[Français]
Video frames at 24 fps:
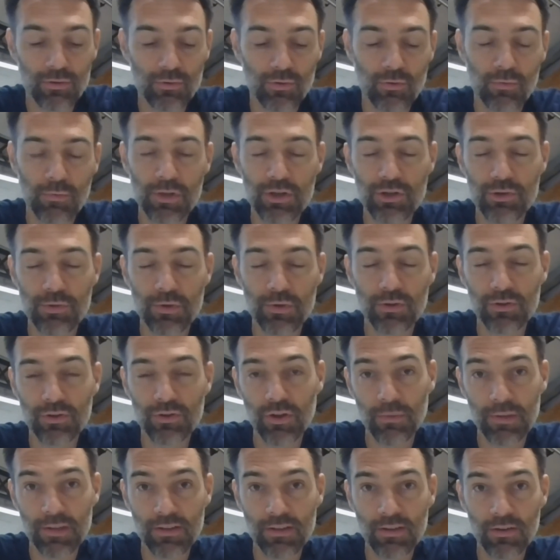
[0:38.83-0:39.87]
Donc moi, je suis
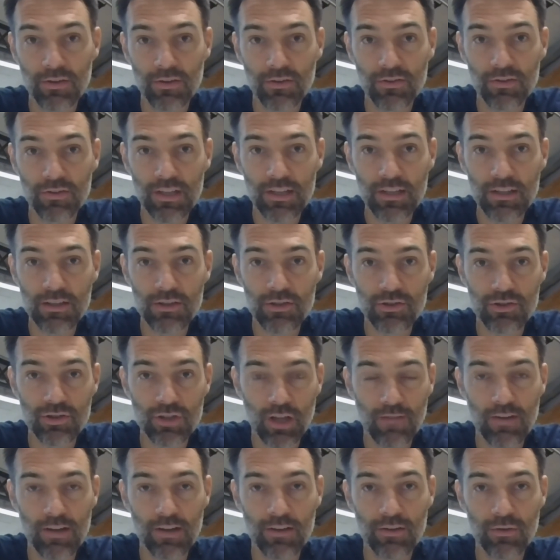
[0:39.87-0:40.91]
auteur, metteur en scène et je
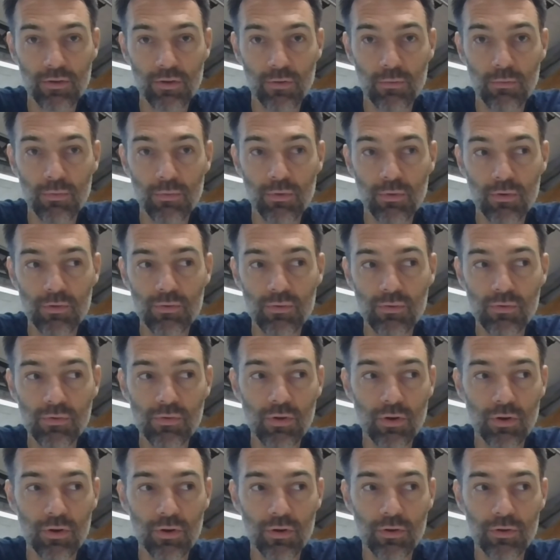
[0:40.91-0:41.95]
travaille
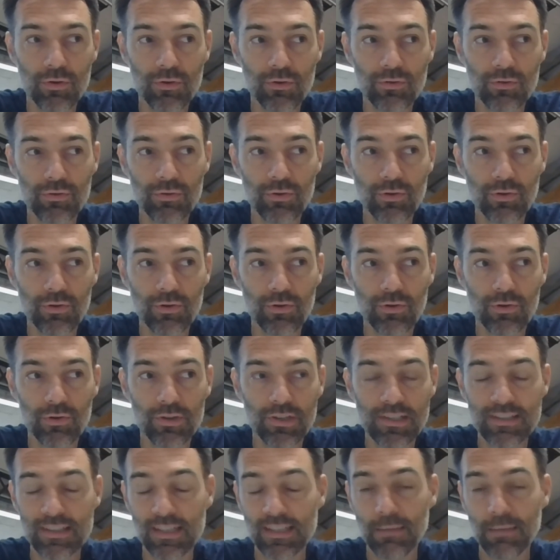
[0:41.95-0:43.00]
beaucoup sur
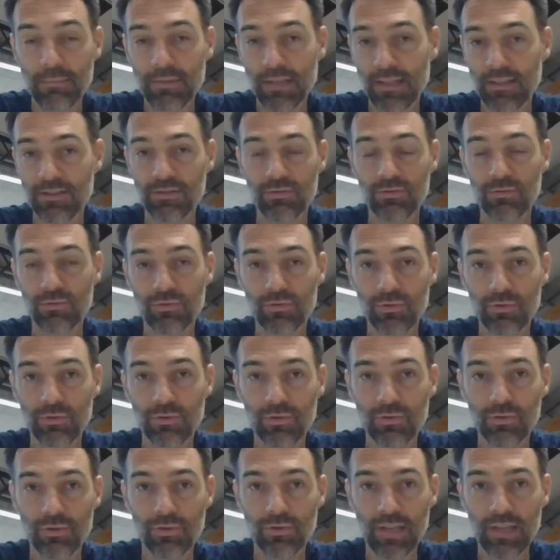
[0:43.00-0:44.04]
des adaptations
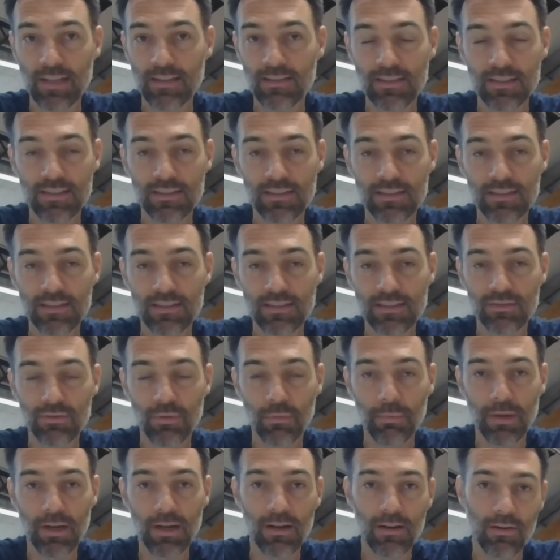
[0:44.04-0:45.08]
de, textes qui ne sont
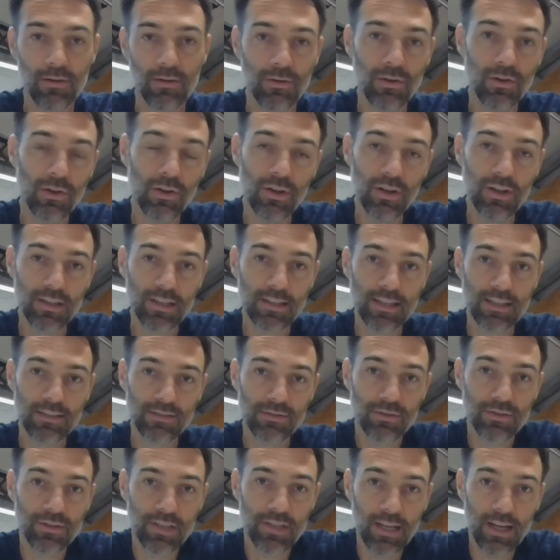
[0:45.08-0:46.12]
pas des textes de
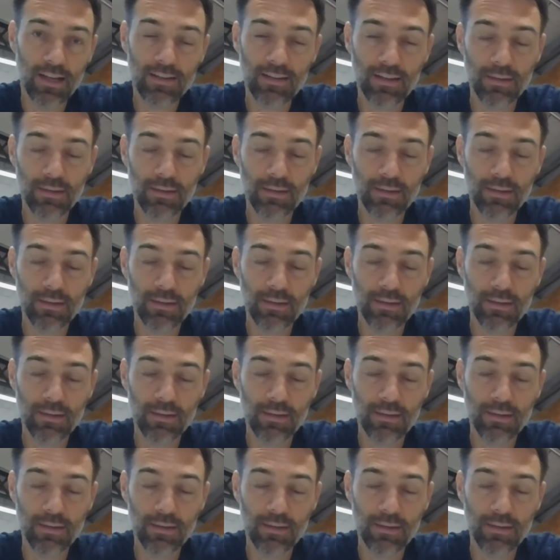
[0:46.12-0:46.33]
théâtre.